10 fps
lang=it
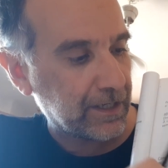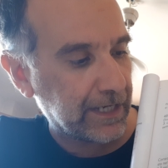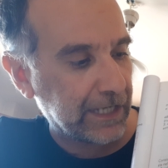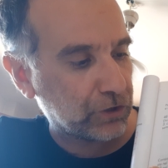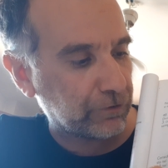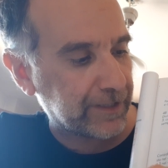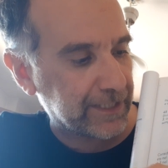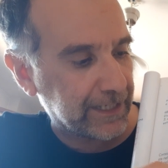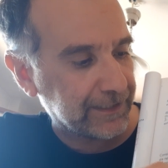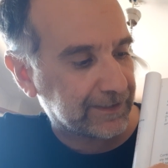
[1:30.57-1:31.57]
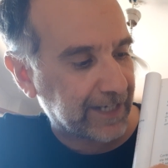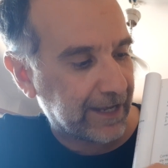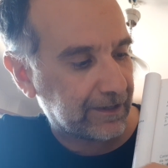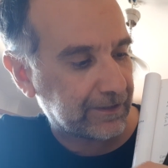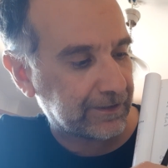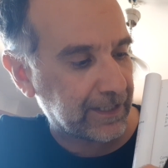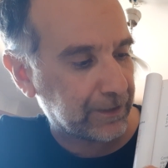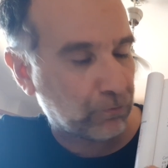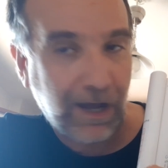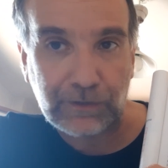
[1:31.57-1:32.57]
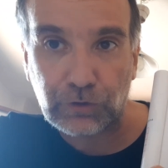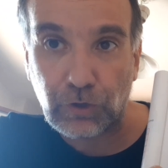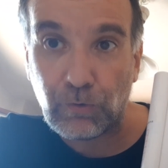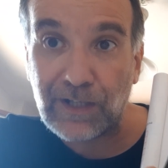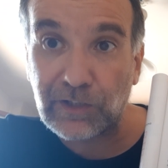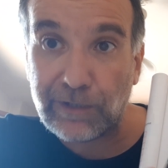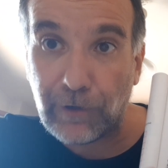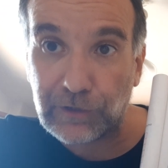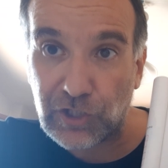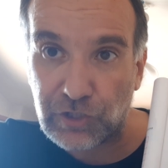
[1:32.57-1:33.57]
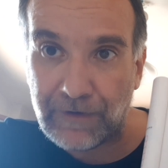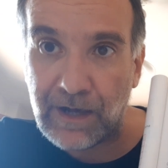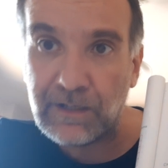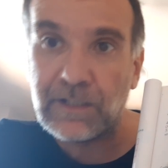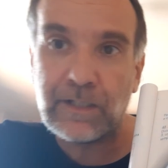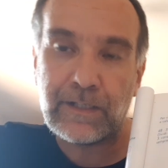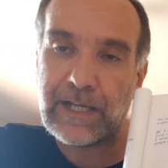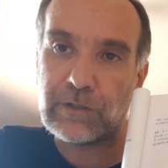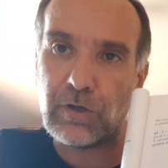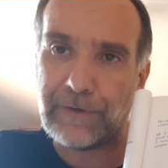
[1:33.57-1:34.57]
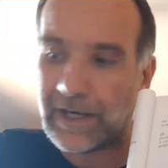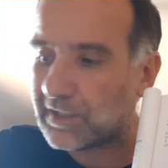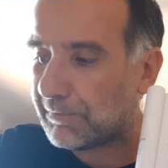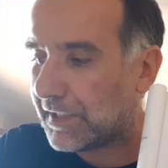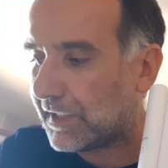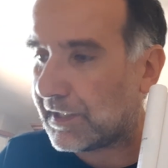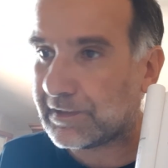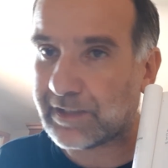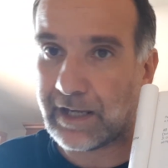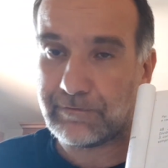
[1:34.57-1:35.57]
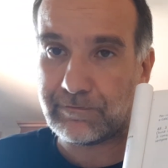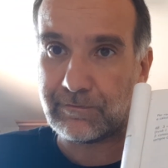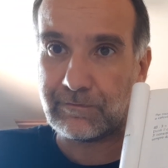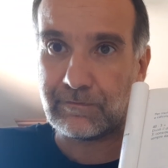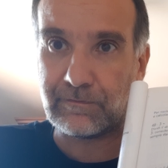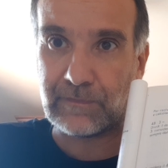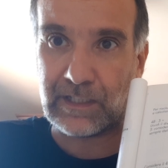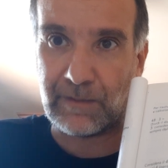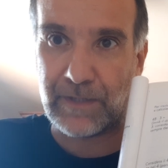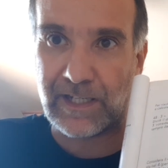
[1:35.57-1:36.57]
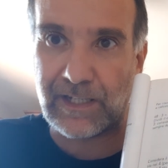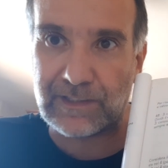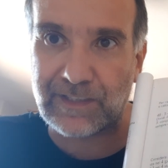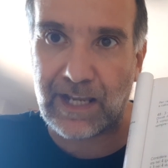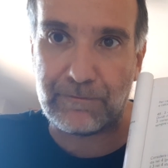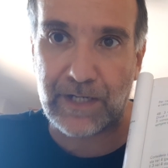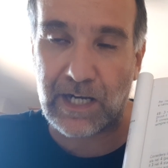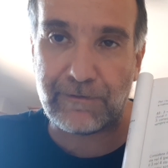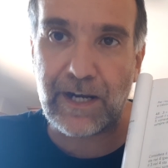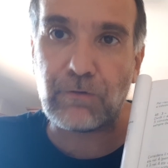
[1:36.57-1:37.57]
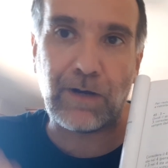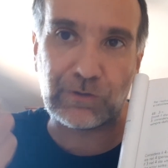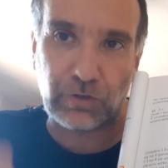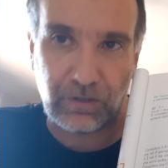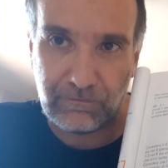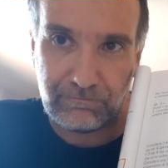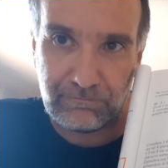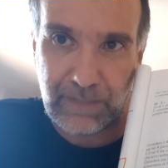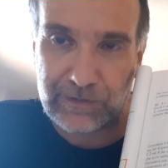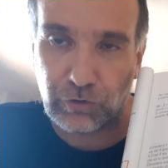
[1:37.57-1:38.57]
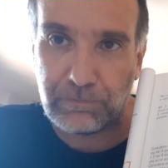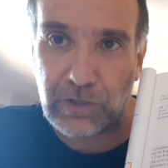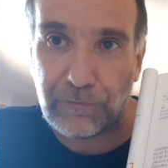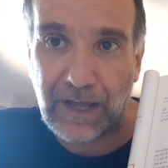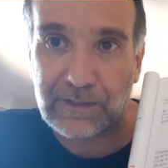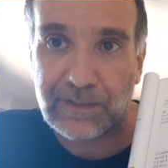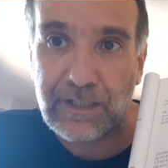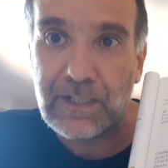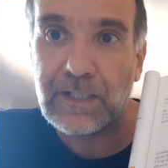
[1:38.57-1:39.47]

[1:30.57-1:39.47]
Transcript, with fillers: E devo vedere il 3 nel 4 quante volte ci va e devo fare la tabellina del 3. La tabellina del 3 per arrivare a 4 è subito fatta.